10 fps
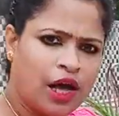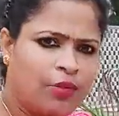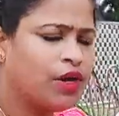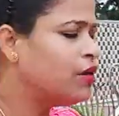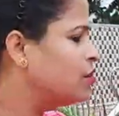
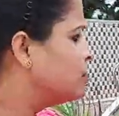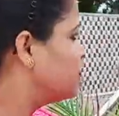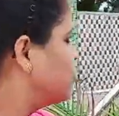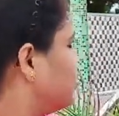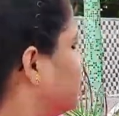আবার
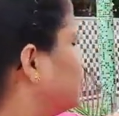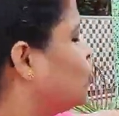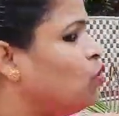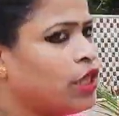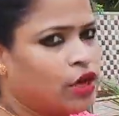
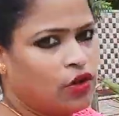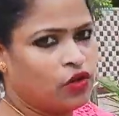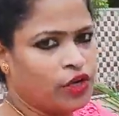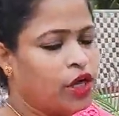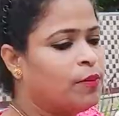খুলে দেওয়া
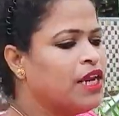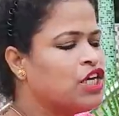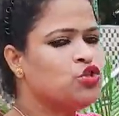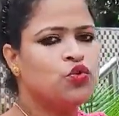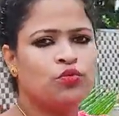হয় মানে
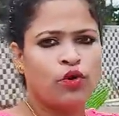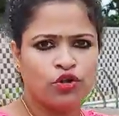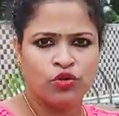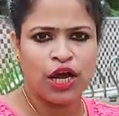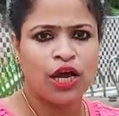কিছুক্ষণ
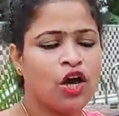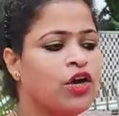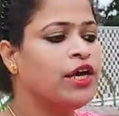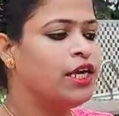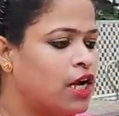বন্ধ রাখা
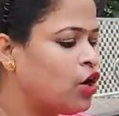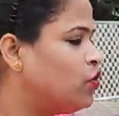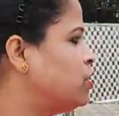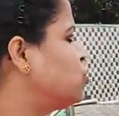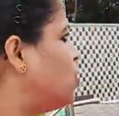হয় এই
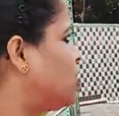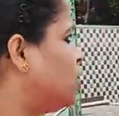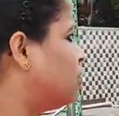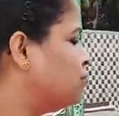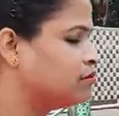কারণে জলটা
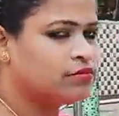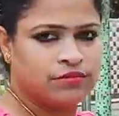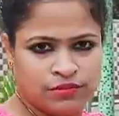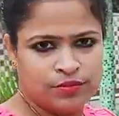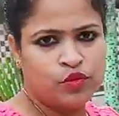
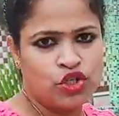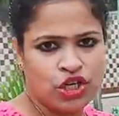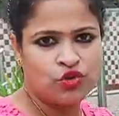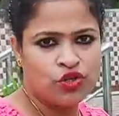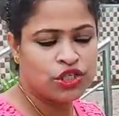
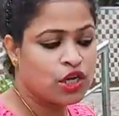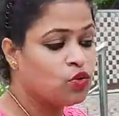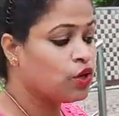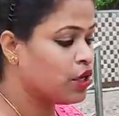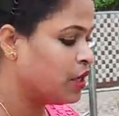পরিষ্কার টরিষ্কার
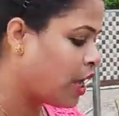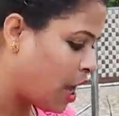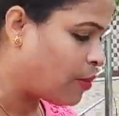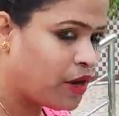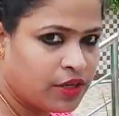করে
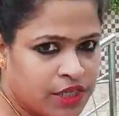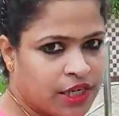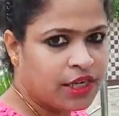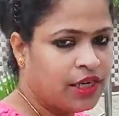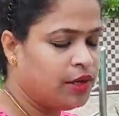আবার
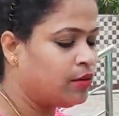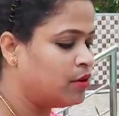সেটাকে ইয়ে,